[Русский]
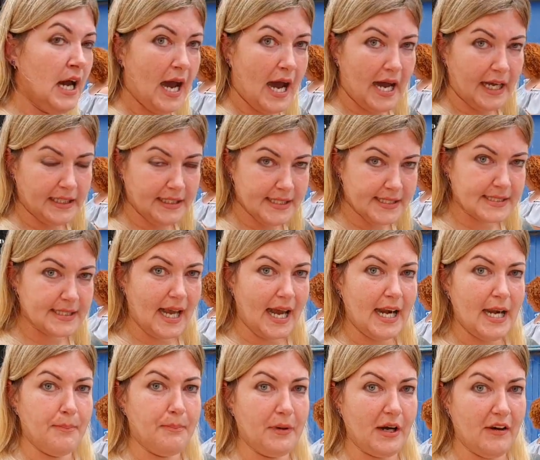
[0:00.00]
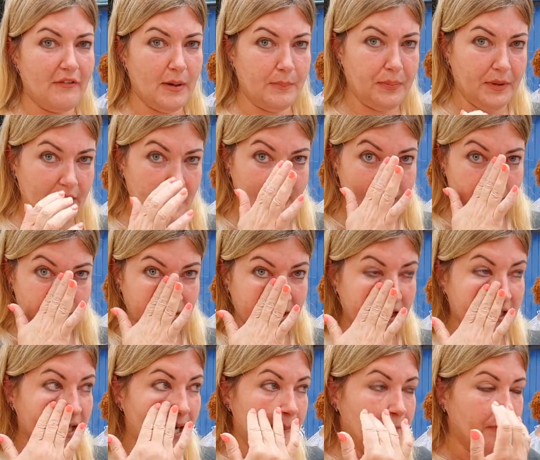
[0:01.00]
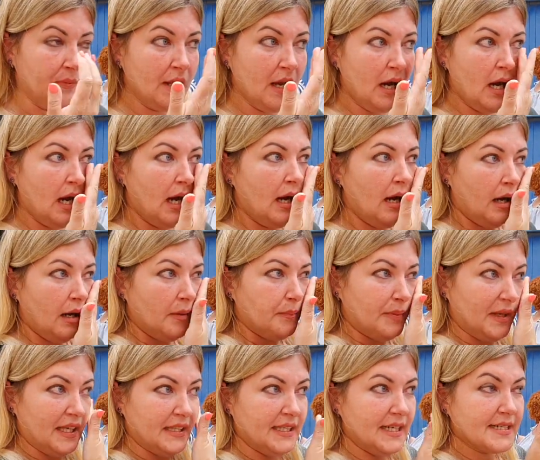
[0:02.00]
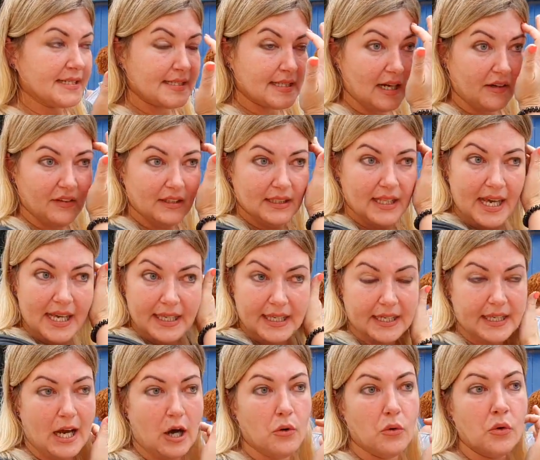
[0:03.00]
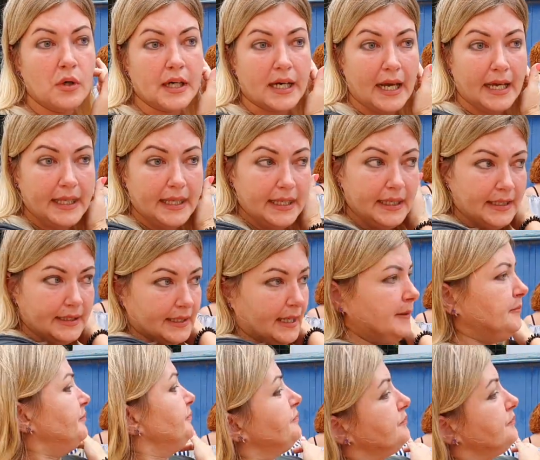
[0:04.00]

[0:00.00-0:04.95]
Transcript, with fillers: Они стали правоприемником пионерского лагеря «Украина».